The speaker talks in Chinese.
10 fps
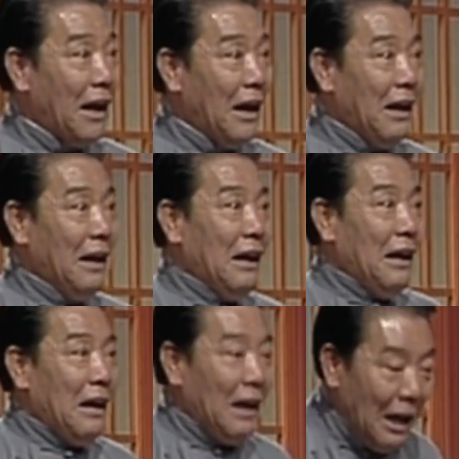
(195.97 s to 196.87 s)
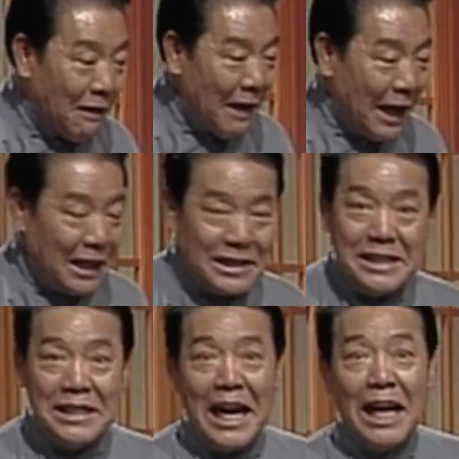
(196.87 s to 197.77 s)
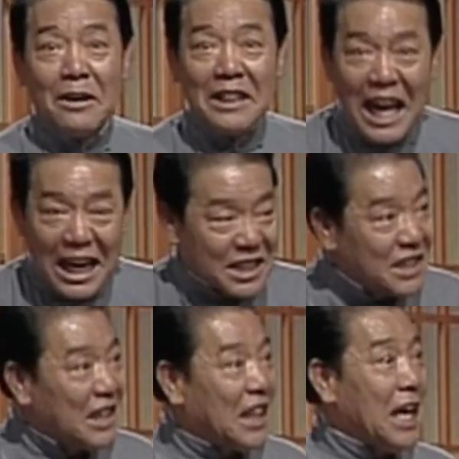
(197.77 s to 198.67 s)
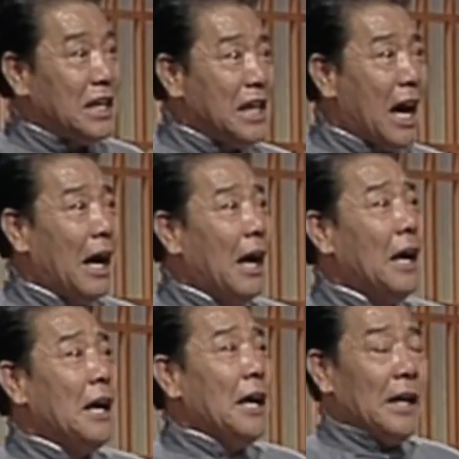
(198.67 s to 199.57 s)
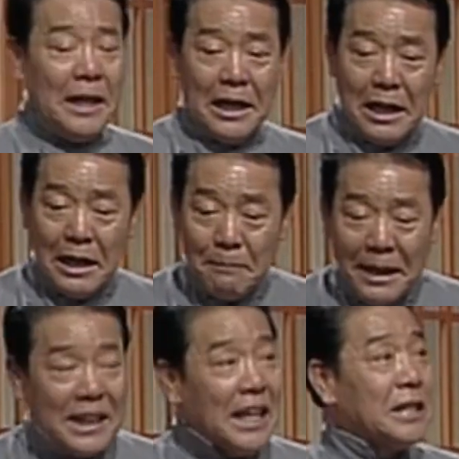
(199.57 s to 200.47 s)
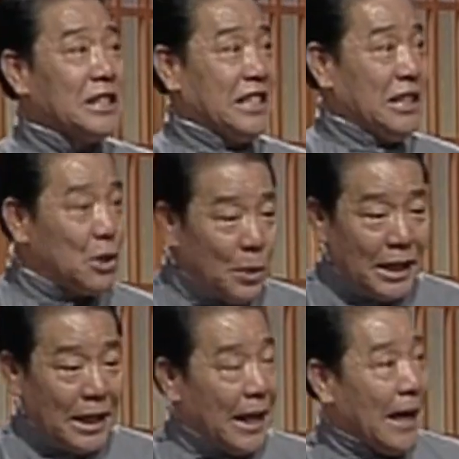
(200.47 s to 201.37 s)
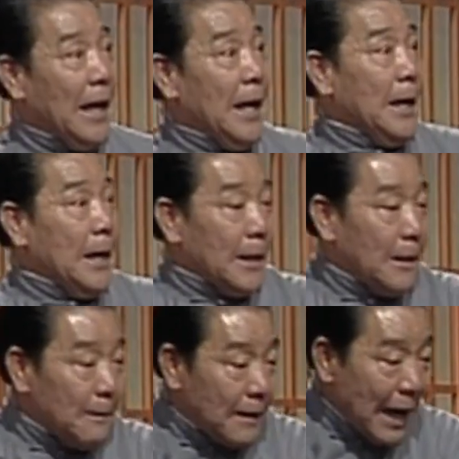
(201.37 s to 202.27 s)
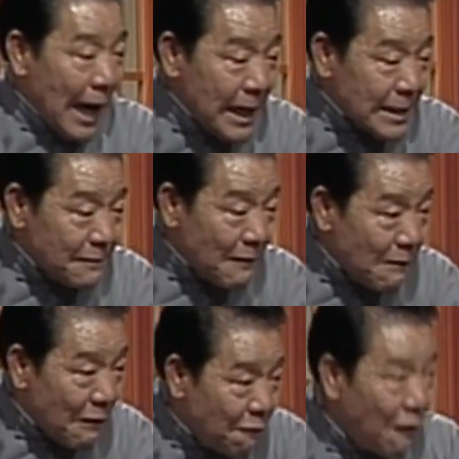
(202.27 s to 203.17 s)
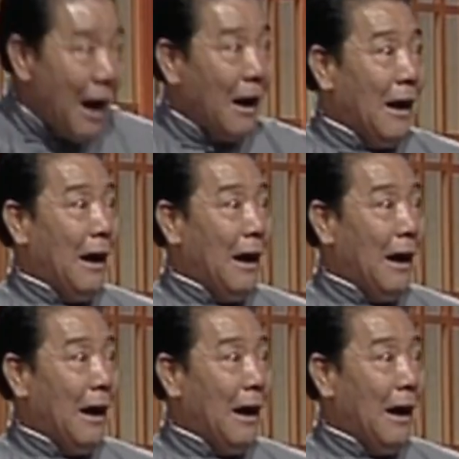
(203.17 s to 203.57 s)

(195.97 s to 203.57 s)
来，另外呢，今天还要大赦天下，那个没定死罪的那个，都开始往外放了，